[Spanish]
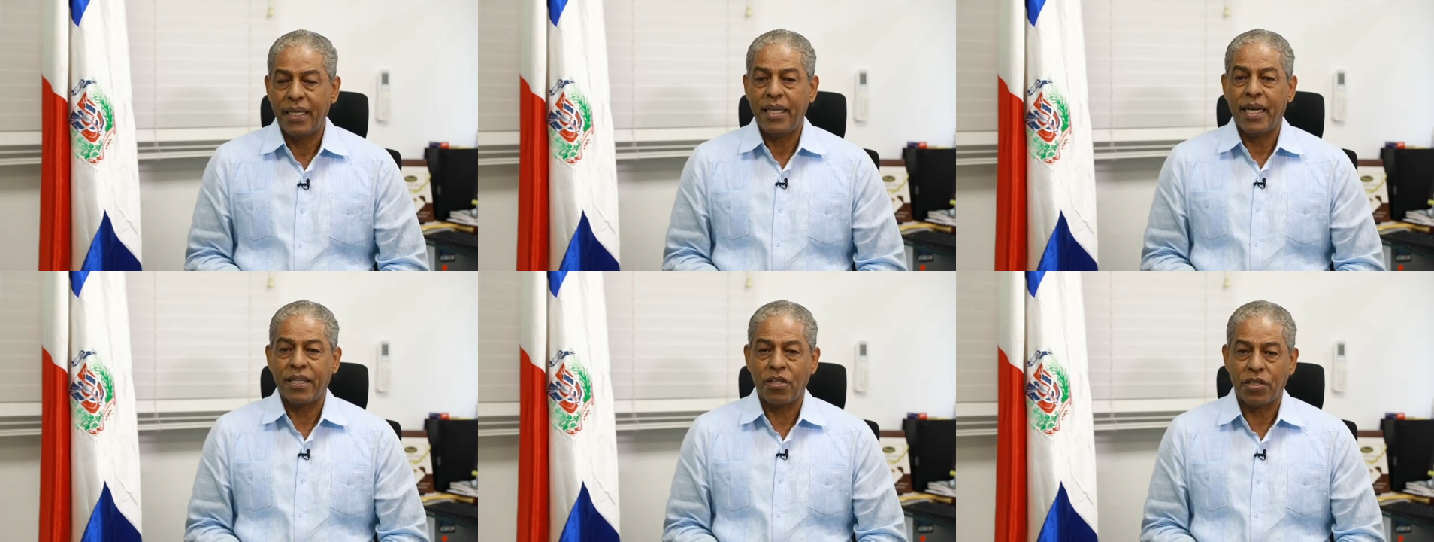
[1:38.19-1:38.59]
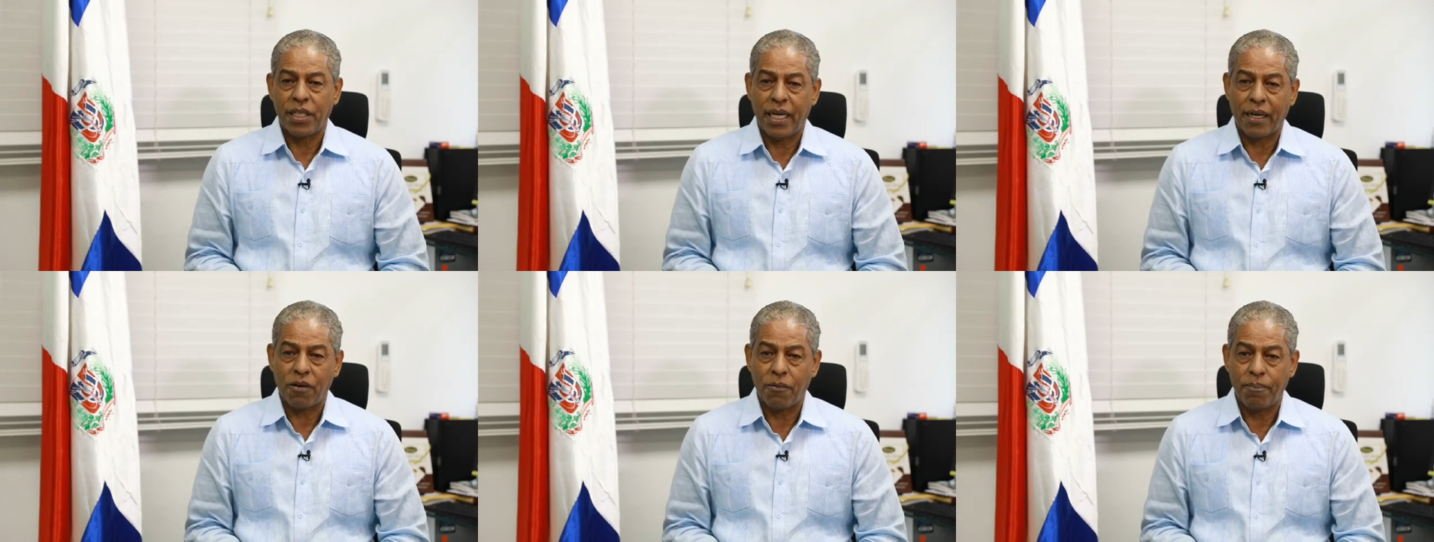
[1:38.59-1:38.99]
Y eso
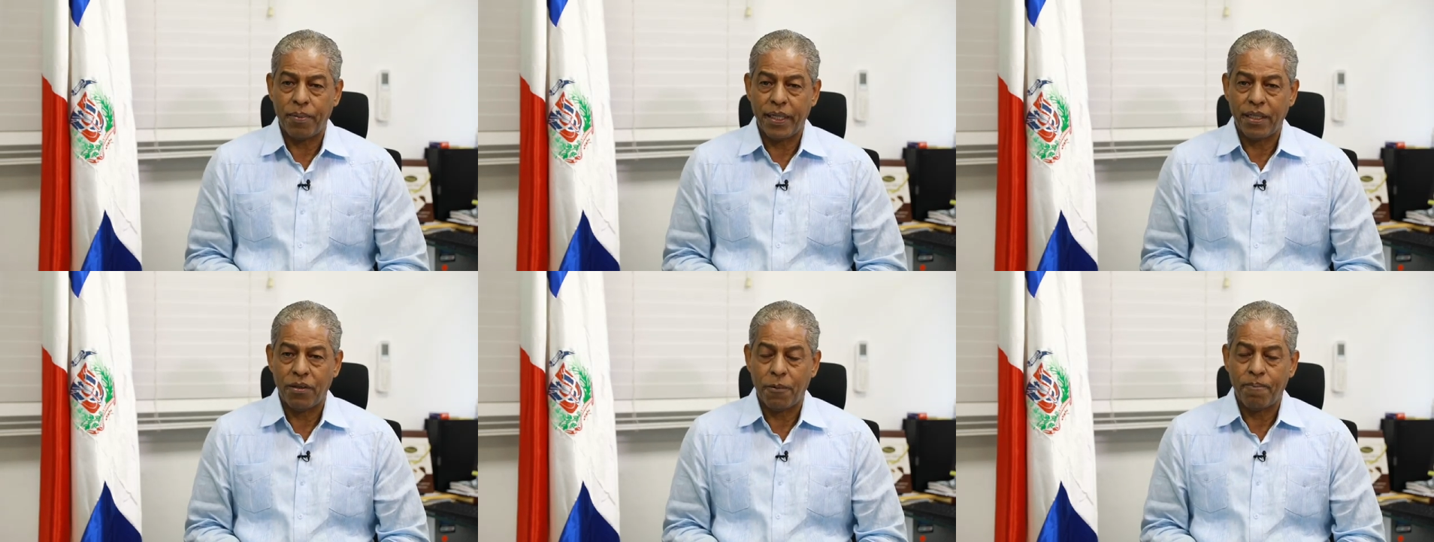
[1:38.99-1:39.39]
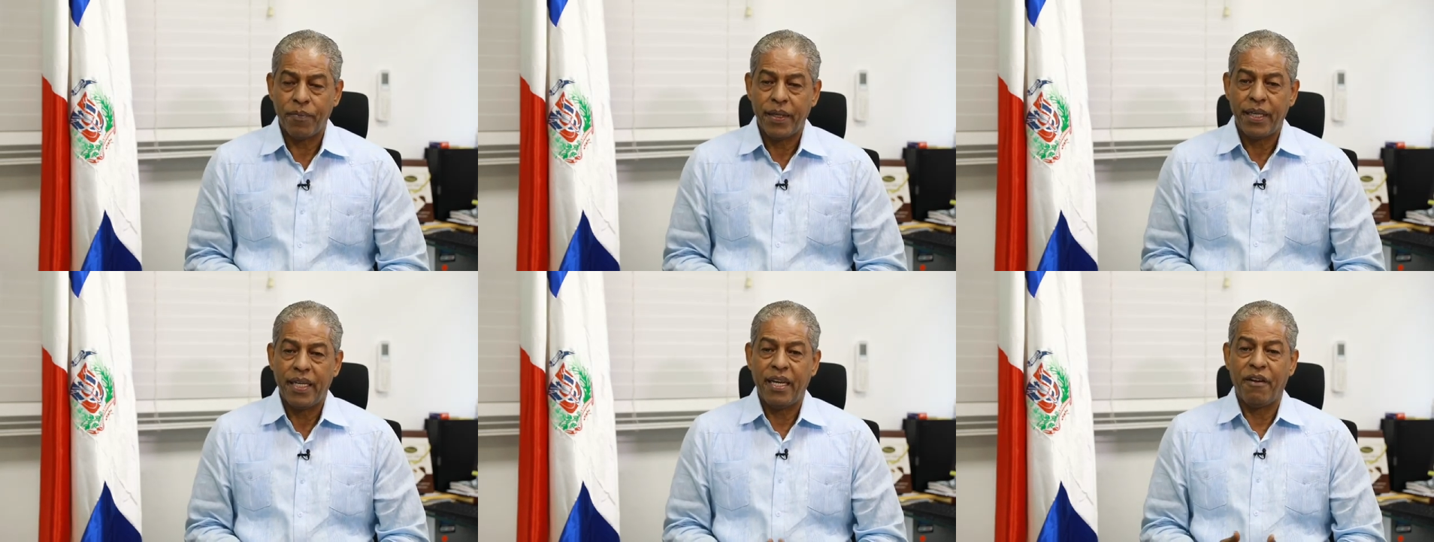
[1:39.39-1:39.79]
se ha cumplido.
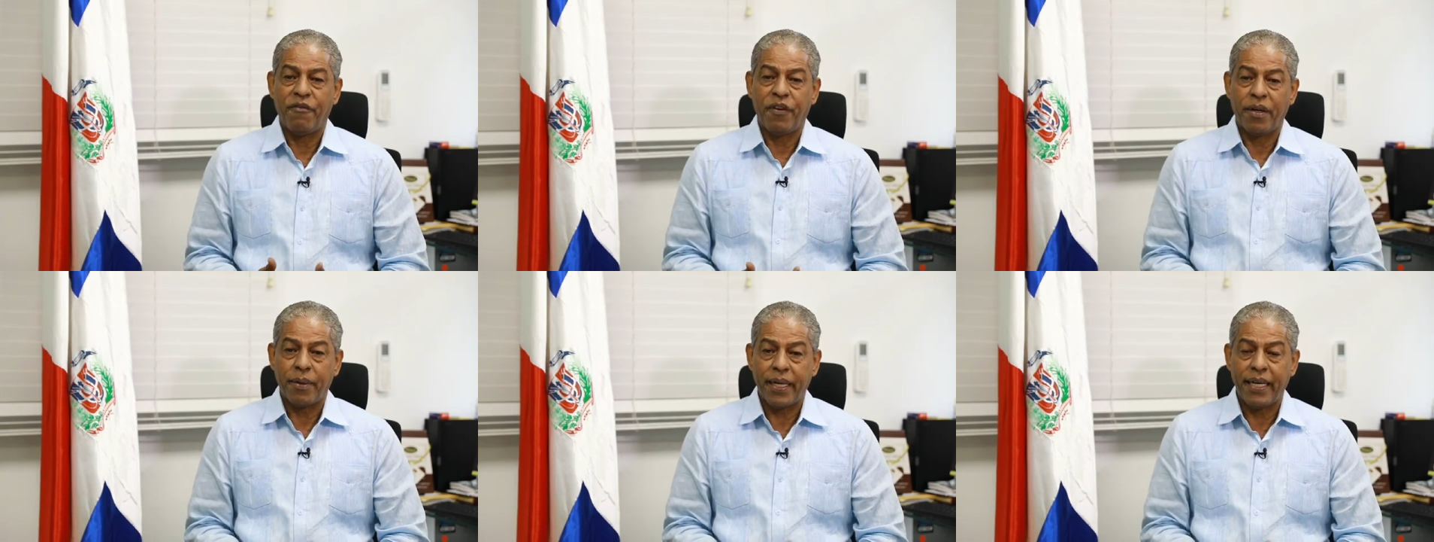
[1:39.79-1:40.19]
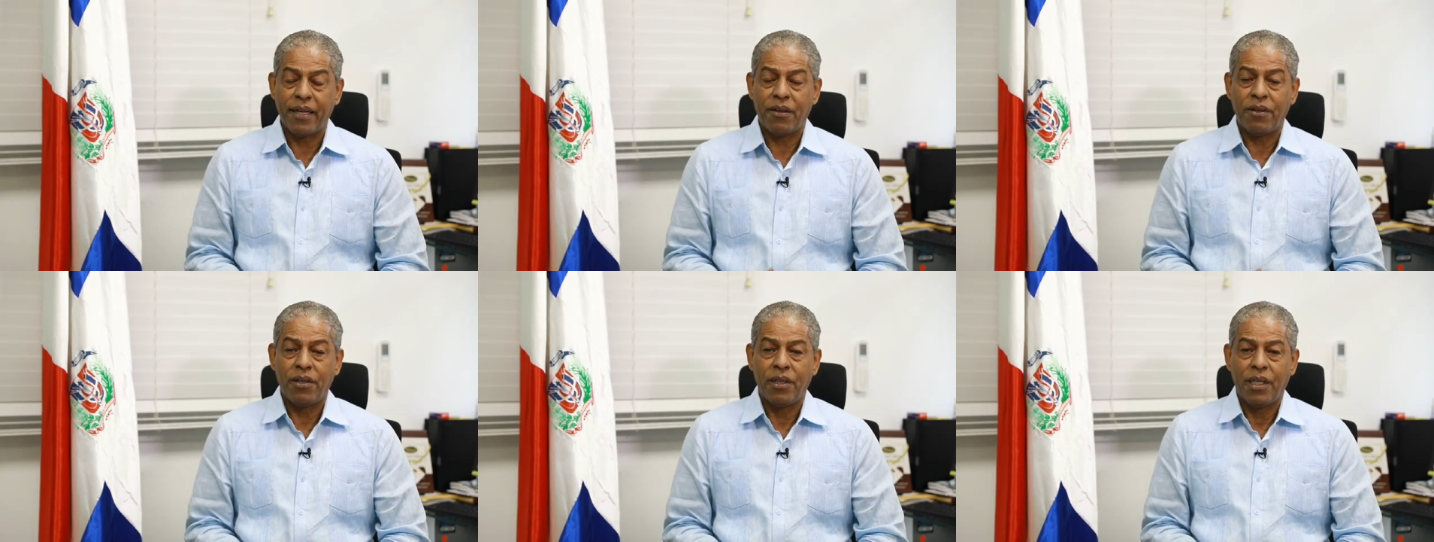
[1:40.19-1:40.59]
Y en
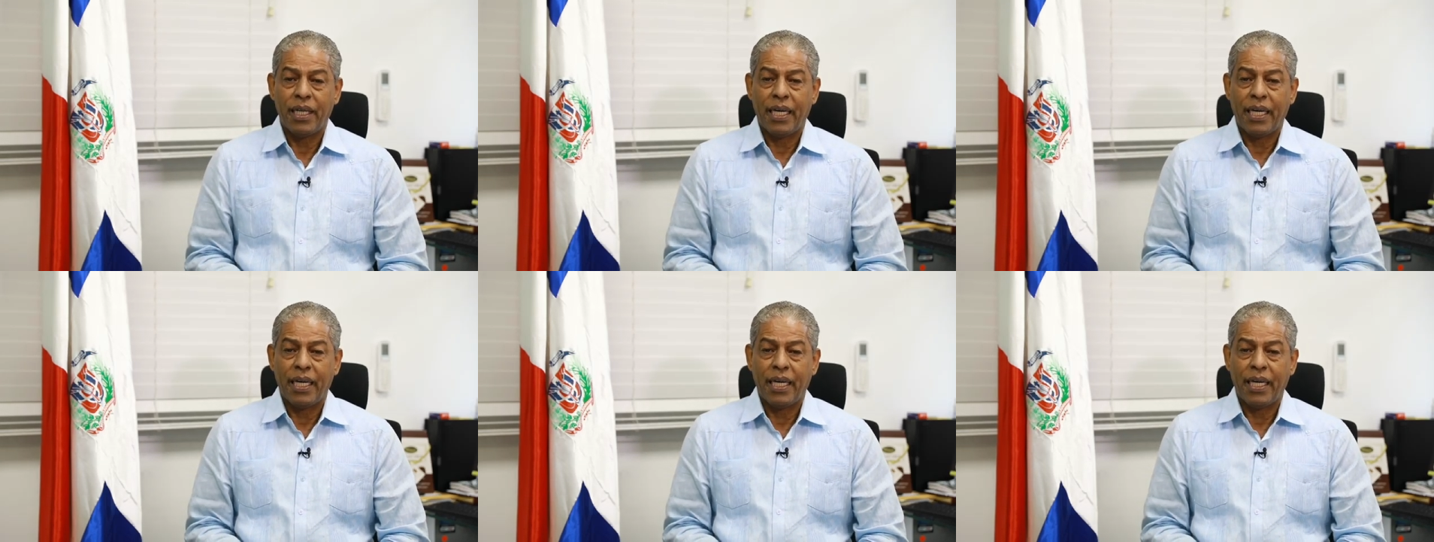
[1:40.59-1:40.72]
febrero